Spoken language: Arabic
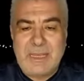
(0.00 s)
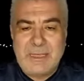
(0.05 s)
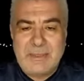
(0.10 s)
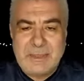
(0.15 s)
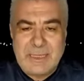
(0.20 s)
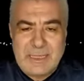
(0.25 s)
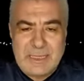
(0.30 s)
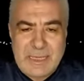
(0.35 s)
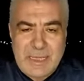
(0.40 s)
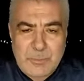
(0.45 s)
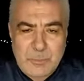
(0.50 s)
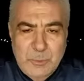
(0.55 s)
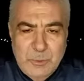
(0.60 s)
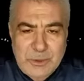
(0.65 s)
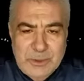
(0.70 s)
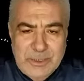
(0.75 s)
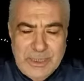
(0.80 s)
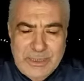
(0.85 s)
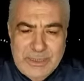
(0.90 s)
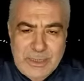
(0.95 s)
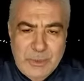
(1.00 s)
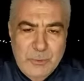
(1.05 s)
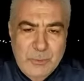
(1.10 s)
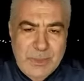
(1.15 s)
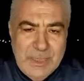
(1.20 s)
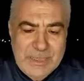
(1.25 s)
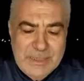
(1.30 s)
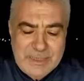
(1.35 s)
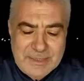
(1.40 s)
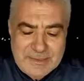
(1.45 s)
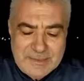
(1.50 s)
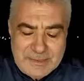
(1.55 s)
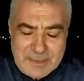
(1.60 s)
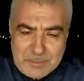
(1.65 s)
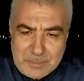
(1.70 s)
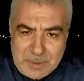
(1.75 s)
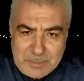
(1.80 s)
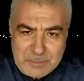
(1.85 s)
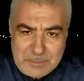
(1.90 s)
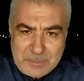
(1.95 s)
إذا لابد أن هناك
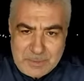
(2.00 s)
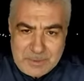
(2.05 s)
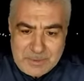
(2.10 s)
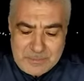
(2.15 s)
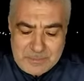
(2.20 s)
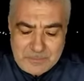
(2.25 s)
سبب